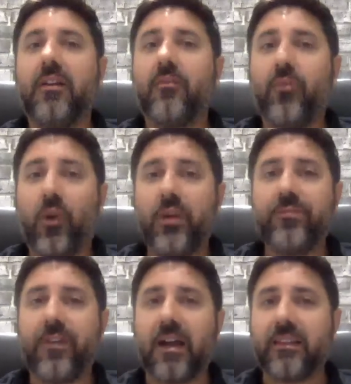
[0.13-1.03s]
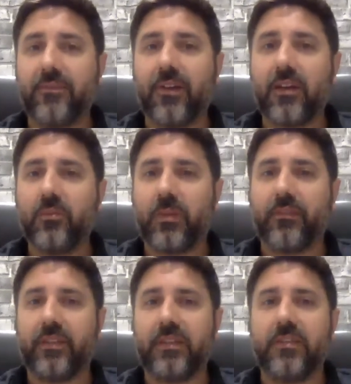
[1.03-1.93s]
Vuoi farti fare un
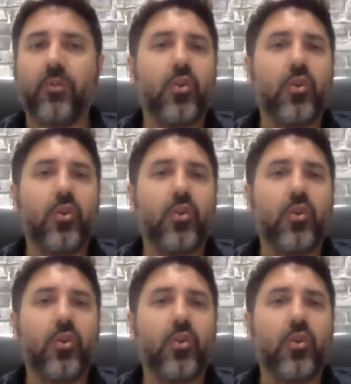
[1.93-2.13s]
preventivo?